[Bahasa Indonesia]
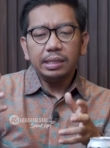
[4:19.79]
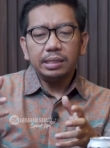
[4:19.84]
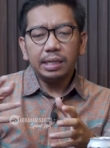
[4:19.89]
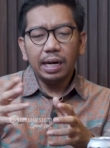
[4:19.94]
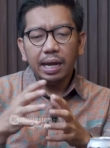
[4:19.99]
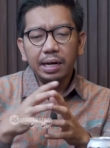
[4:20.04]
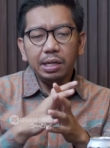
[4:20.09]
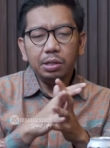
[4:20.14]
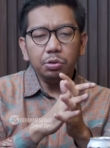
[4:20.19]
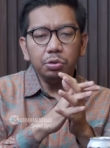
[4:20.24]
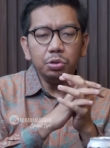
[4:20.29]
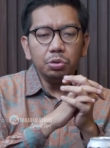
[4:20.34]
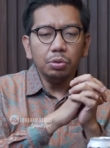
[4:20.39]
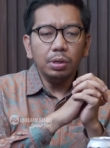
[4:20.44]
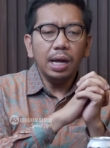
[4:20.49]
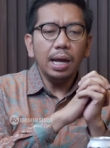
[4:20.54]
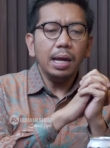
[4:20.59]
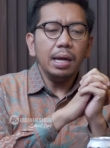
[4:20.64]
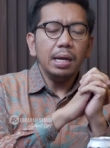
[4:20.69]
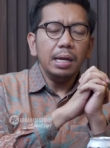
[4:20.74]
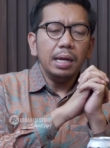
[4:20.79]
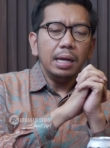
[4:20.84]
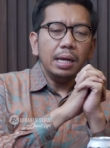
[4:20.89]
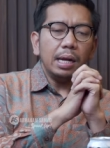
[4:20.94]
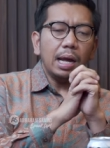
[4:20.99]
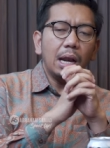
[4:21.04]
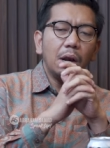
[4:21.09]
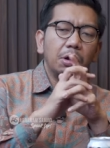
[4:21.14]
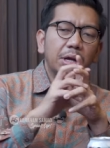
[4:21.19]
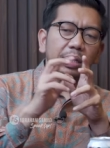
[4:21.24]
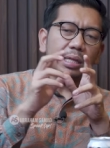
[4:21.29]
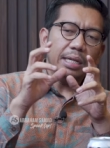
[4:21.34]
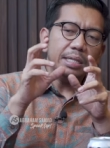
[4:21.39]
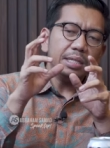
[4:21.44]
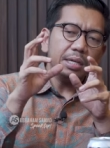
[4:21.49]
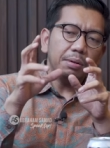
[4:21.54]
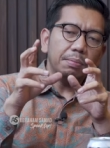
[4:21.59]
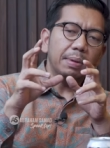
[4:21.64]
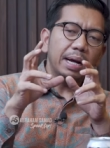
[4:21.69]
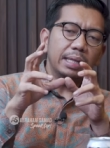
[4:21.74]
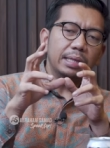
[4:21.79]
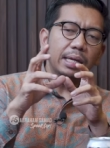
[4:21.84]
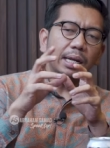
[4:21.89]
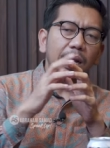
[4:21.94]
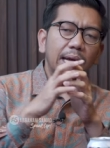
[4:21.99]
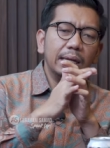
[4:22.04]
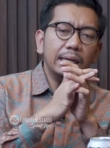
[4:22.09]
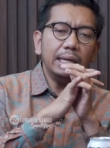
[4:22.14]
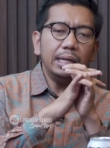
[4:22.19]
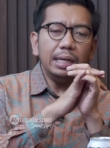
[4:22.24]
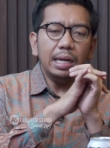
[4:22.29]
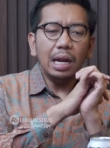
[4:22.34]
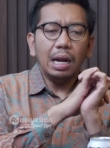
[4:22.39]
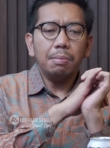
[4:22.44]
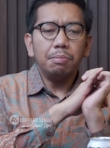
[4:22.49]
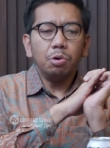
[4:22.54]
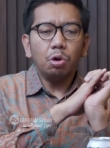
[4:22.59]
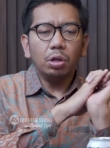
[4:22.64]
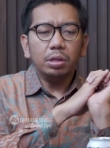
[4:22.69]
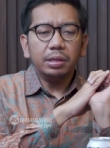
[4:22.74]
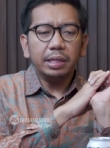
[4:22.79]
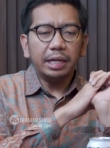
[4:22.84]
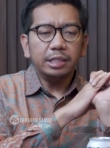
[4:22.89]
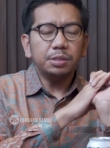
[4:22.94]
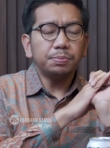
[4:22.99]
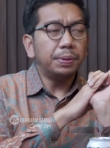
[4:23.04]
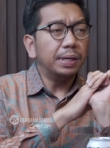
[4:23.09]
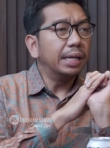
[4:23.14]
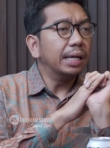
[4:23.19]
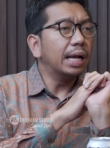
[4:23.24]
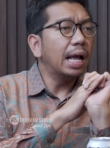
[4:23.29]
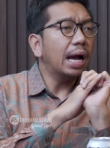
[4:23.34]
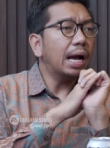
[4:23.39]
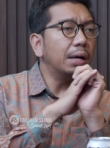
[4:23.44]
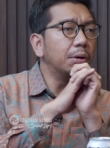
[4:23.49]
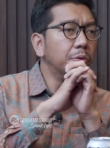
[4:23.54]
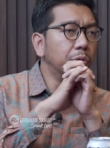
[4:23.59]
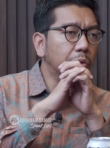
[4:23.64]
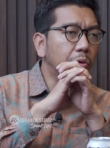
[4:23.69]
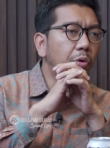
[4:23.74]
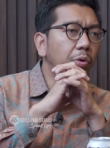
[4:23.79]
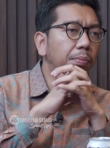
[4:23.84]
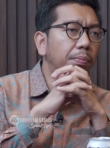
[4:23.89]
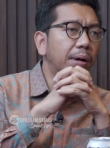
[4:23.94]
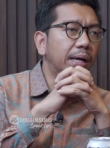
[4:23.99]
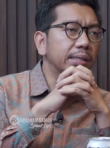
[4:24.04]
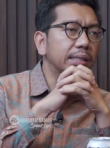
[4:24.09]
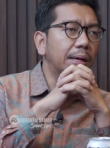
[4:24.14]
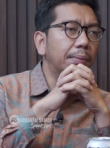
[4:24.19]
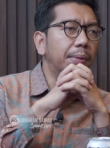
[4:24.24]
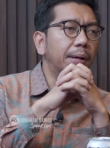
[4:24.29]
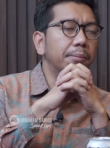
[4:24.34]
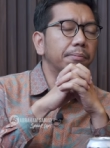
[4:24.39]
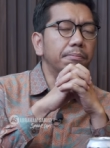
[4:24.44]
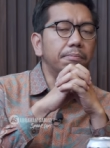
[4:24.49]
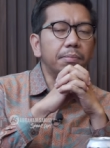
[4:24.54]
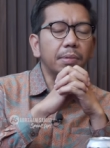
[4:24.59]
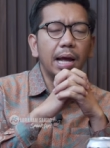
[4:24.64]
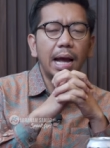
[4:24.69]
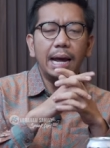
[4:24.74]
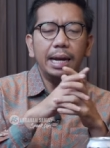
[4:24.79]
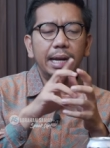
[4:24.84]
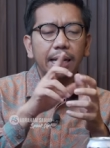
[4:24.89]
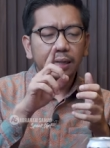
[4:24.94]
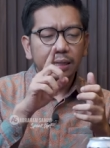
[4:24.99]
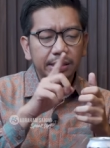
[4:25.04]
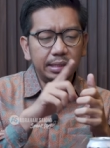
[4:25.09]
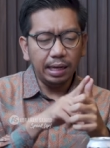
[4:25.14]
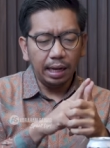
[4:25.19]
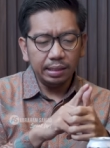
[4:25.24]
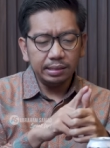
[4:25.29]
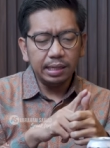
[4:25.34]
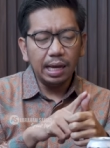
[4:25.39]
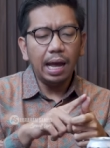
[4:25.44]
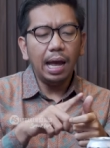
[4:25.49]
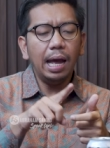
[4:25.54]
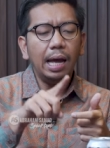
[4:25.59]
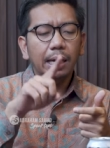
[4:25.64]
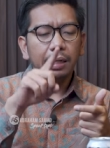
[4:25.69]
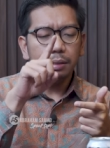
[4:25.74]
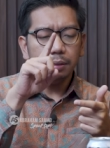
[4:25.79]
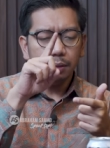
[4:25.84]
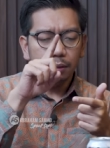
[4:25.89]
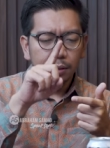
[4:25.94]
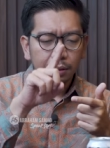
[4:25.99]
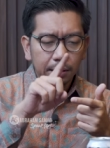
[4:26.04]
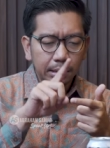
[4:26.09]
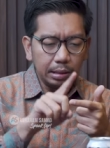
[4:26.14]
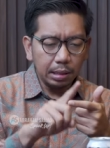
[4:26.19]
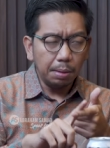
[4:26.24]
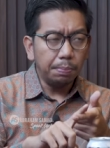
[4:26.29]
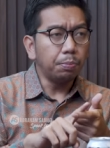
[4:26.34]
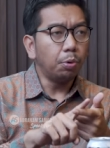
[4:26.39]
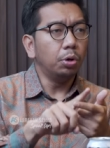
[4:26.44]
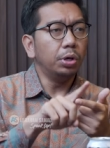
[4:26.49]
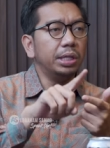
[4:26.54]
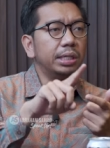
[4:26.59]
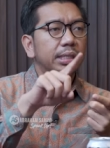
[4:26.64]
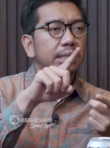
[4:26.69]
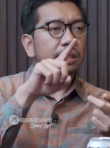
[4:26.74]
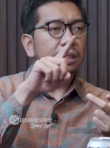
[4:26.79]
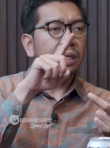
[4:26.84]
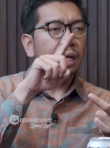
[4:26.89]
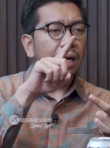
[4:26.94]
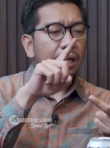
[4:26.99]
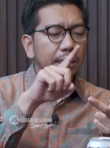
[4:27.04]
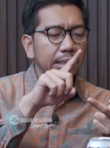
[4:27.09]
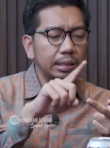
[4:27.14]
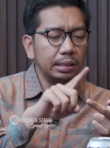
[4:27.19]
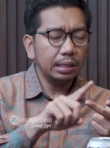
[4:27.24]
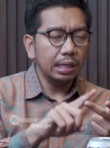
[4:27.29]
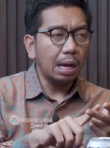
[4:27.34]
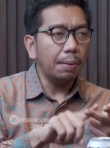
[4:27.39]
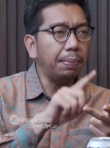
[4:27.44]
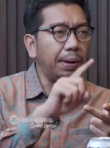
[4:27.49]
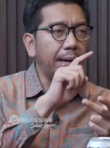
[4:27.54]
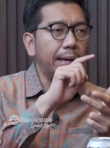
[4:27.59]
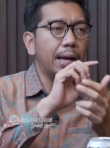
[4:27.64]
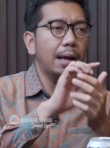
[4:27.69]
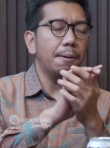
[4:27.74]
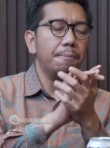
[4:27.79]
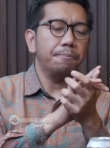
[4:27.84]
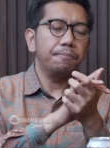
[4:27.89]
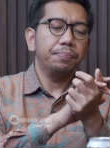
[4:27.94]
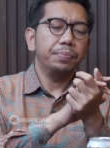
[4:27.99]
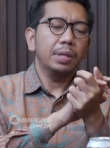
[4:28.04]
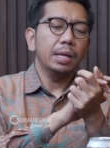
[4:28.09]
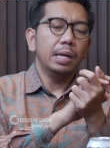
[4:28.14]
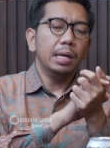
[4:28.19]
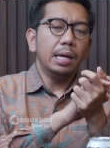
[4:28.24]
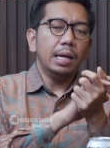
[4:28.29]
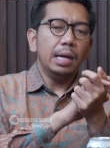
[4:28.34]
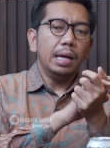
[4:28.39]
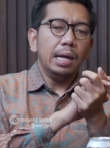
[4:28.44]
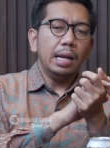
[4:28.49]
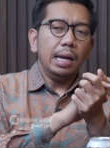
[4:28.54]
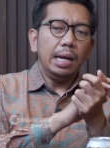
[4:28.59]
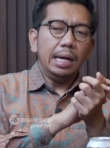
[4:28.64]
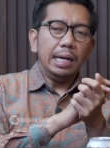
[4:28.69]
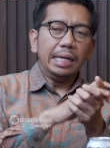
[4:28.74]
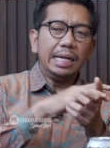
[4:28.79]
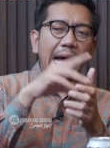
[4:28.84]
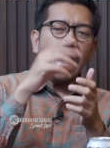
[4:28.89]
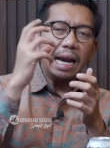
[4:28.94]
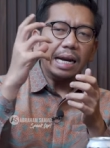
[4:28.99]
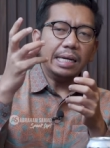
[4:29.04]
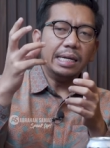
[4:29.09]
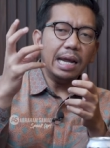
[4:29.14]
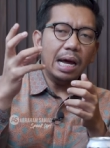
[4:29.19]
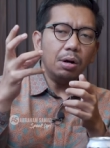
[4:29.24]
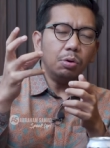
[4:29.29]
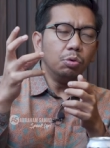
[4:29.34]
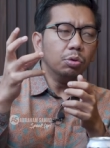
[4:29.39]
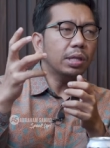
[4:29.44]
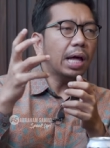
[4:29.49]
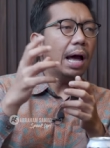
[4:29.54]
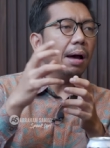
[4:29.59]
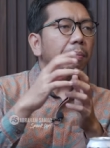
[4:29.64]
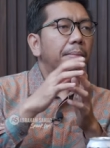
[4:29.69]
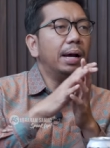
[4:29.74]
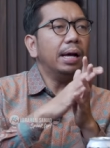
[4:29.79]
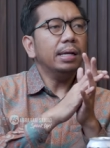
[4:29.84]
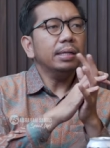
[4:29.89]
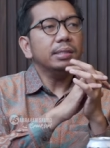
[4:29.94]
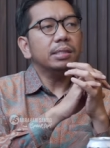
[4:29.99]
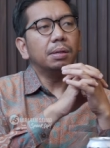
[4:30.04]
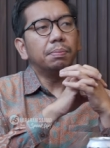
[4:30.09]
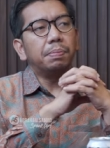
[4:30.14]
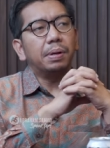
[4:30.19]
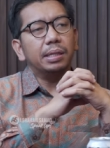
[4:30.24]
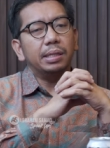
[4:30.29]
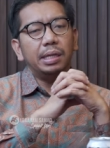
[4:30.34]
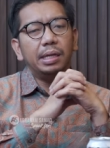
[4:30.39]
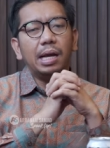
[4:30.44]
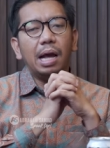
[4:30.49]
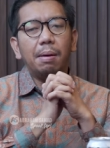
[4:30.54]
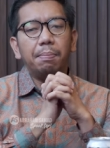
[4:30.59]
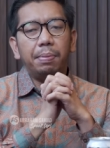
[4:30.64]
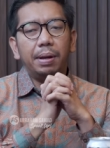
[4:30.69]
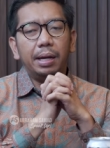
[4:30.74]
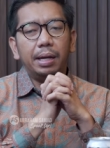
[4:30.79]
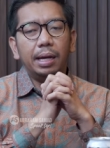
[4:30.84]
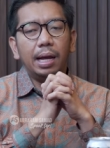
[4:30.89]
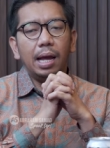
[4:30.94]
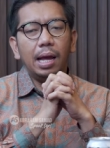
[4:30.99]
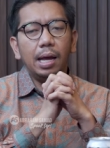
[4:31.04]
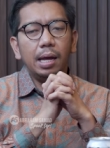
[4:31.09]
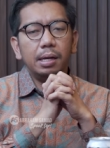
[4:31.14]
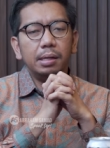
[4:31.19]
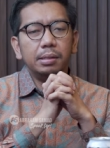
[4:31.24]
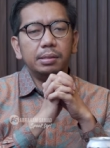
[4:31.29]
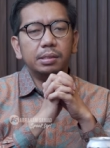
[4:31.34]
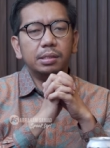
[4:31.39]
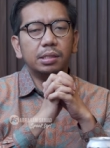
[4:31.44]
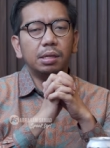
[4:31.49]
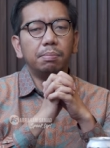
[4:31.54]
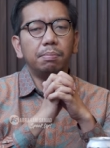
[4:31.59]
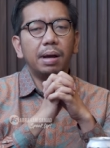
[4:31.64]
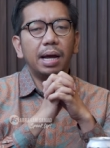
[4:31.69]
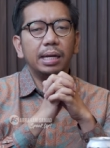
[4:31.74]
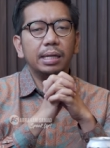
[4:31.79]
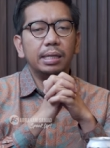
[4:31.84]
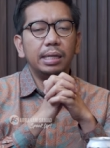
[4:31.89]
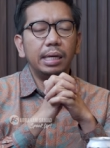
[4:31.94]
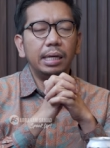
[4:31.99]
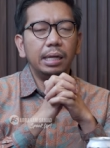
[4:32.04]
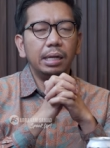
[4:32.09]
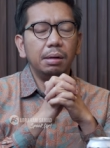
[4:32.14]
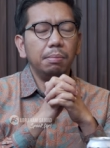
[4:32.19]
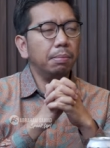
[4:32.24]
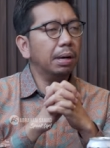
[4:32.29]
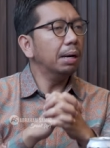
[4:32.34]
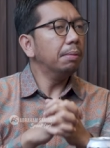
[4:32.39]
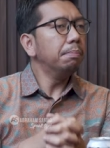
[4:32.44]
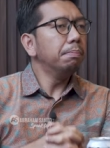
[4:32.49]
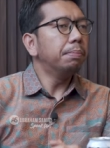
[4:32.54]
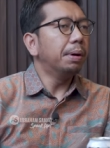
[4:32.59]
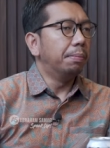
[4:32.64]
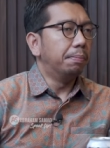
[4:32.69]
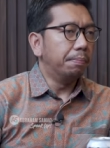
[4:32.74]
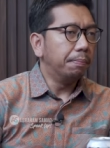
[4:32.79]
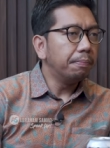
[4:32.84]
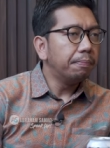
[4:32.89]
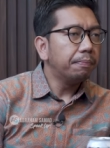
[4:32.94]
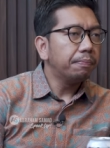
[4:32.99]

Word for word: Selain itu juga kalau kita cermati lagi dalam konteks penegakan hukum Pak Sama okay. ada kejaksaan, kepolisian, KPK. Okay garda utama seperti KPK semakin melempem,